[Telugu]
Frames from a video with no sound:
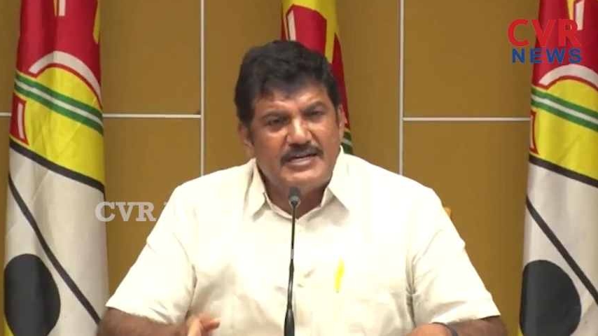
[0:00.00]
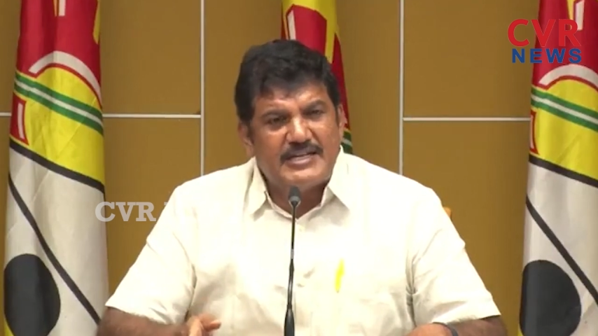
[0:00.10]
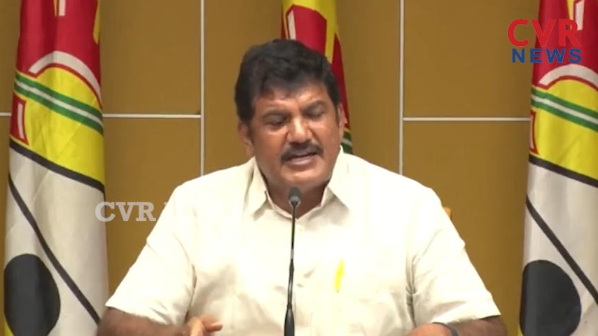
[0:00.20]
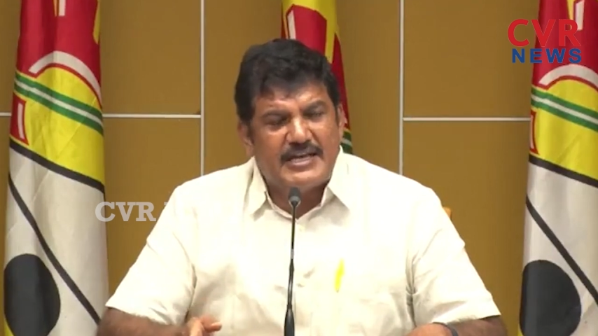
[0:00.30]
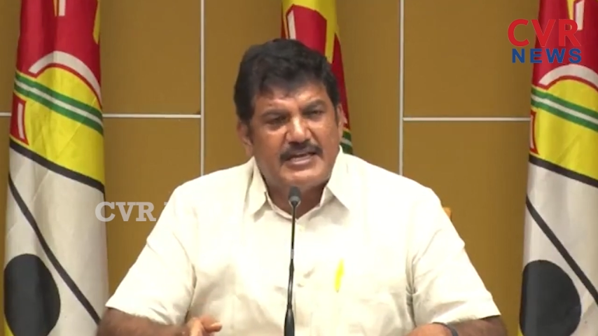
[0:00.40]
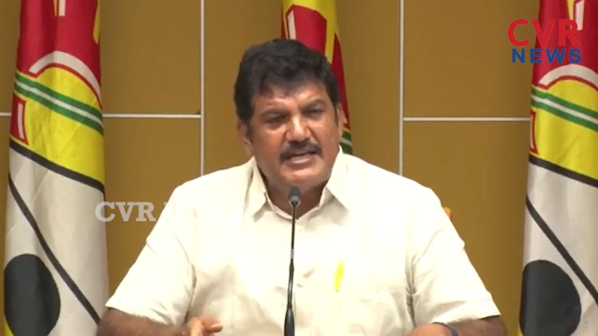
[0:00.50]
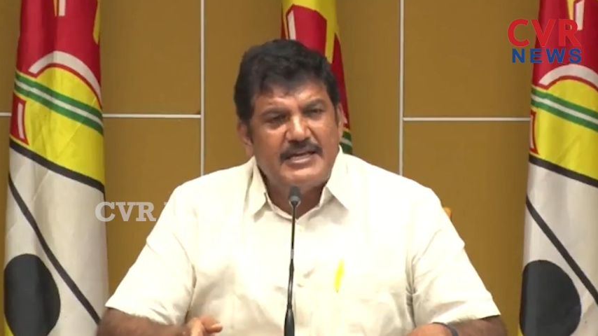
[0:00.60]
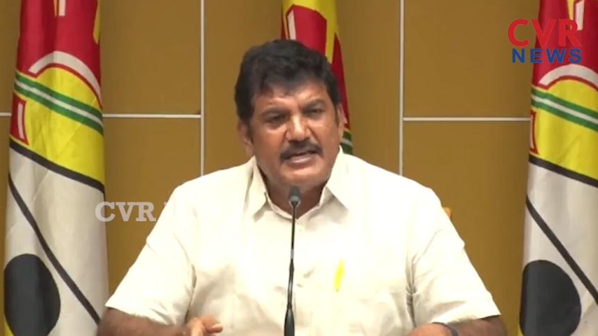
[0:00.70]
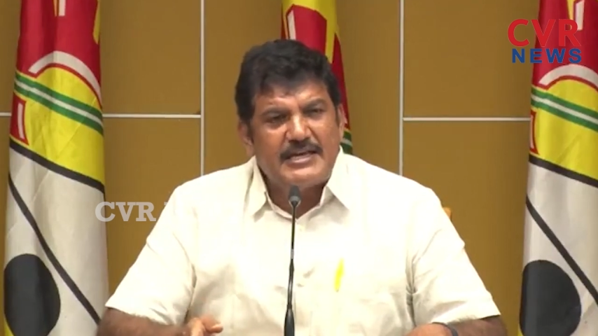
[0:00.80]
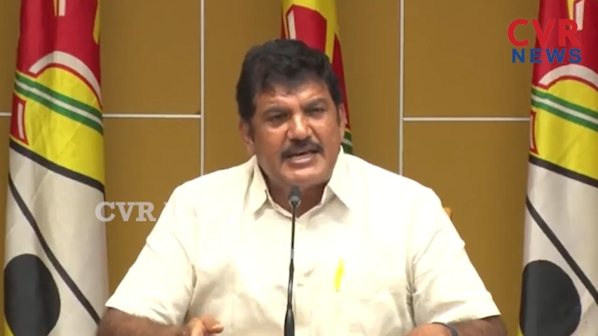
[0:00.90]
ఇంటిని
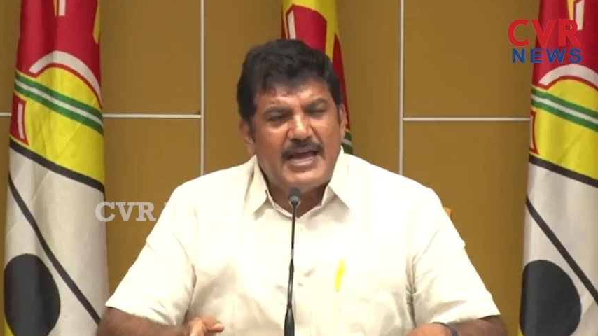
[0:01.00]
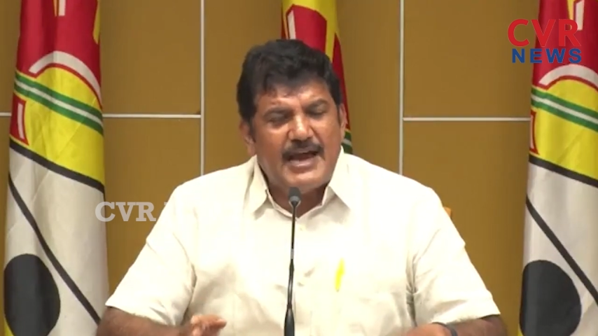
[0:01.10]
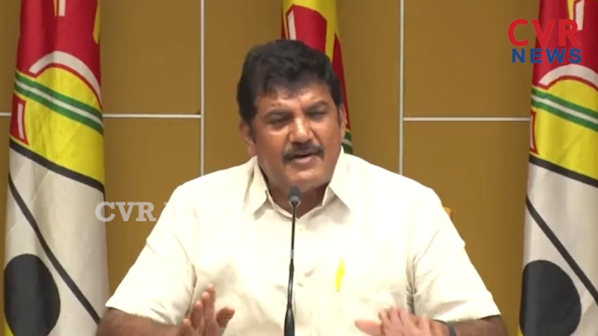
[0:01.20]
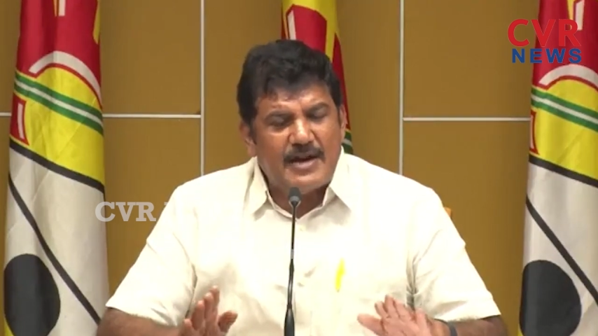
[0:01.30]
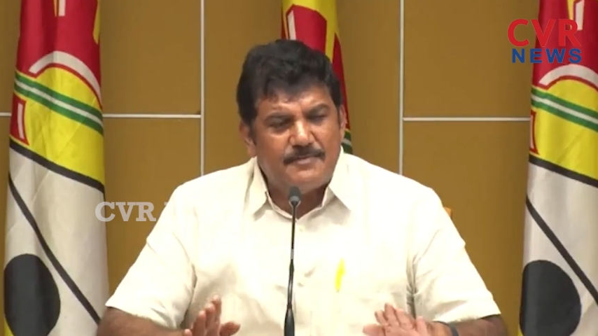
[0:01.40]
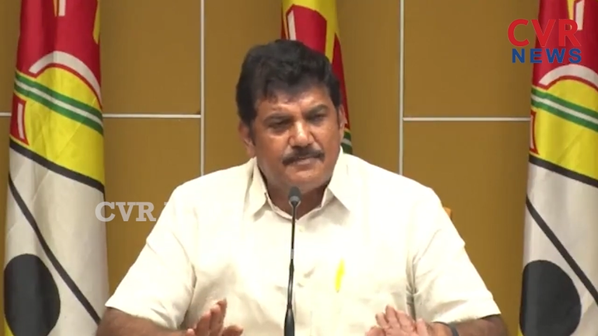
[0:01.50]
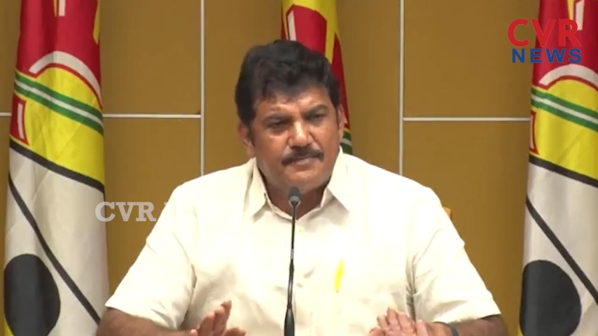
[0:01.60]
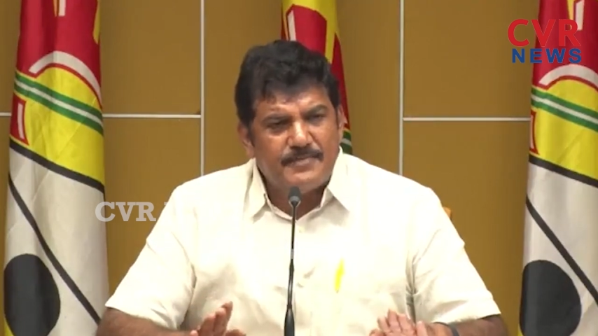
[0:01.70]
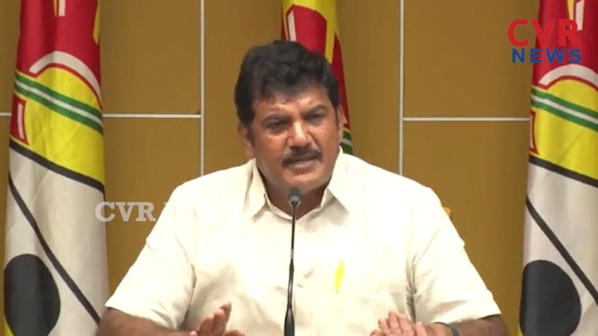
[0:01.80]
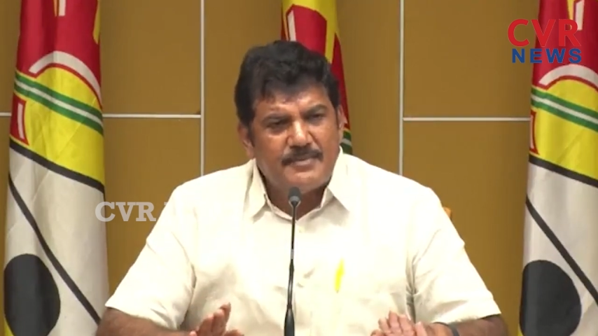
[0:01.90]
కేవలం
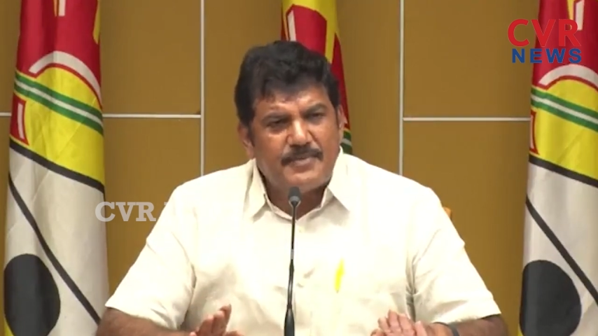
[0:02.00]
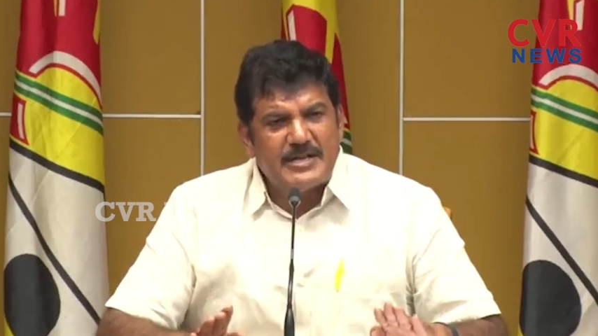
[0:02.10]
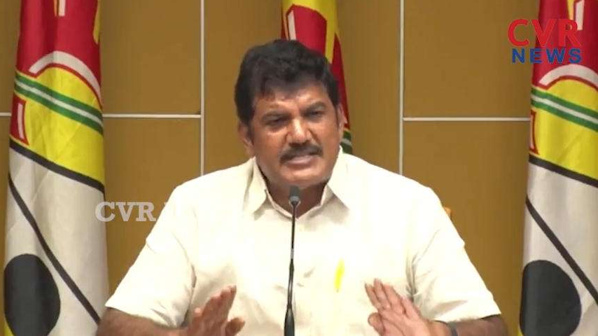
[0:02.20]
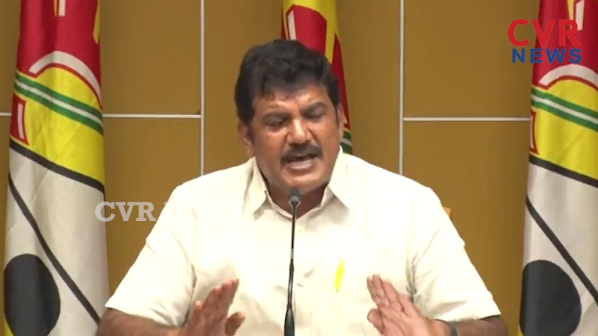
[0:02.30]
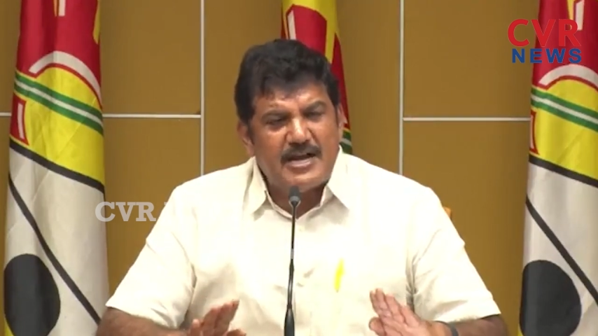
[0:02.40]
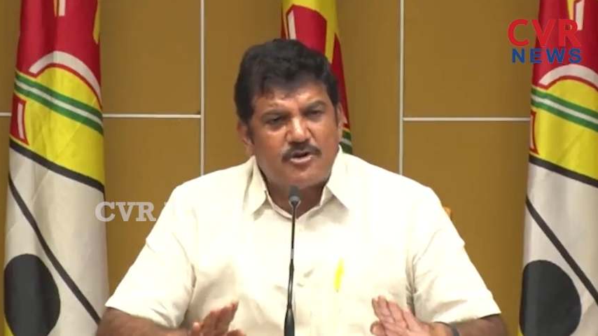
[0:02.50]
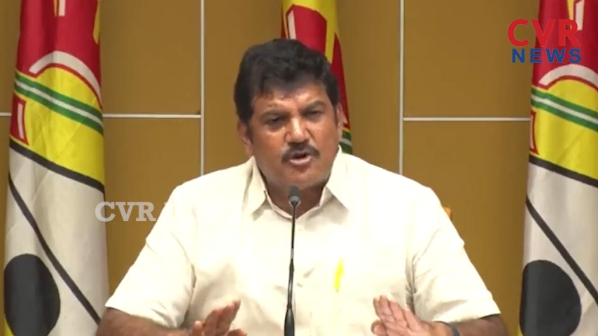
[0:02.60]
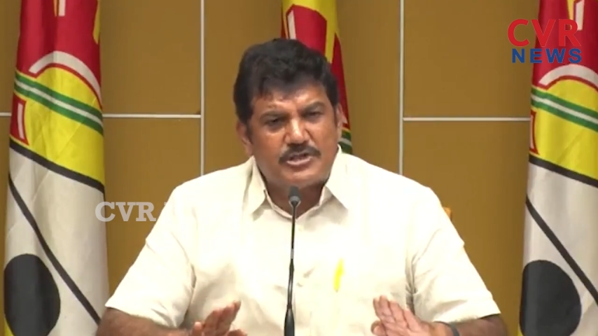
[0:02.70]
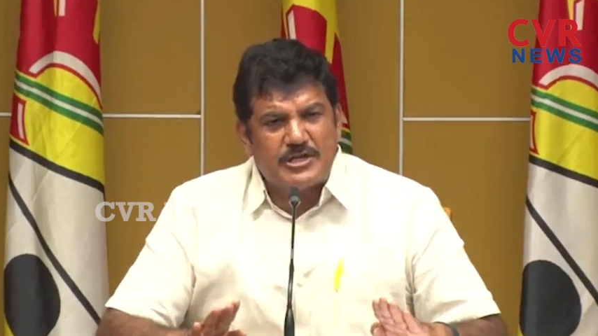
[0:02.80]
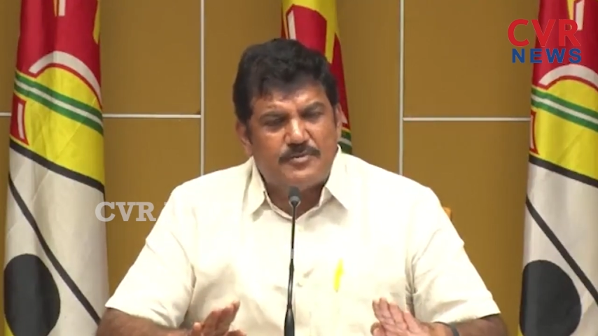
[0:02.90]
ప్రచారం
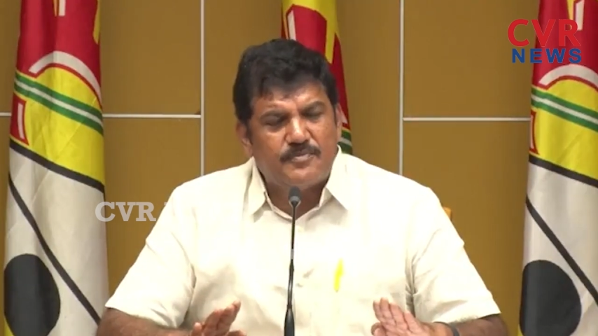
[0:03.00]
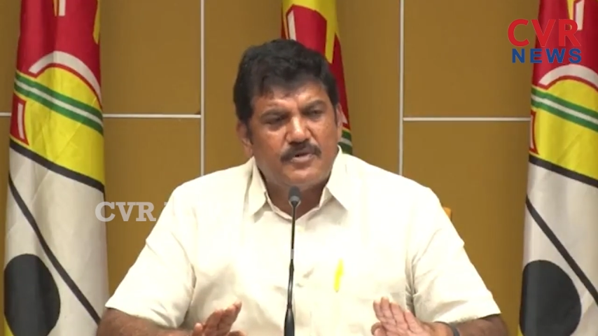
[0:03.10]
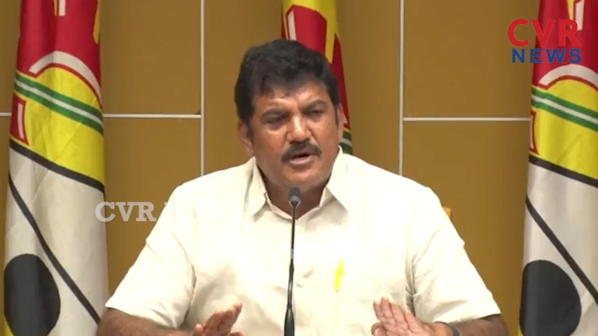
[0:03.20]
కోసం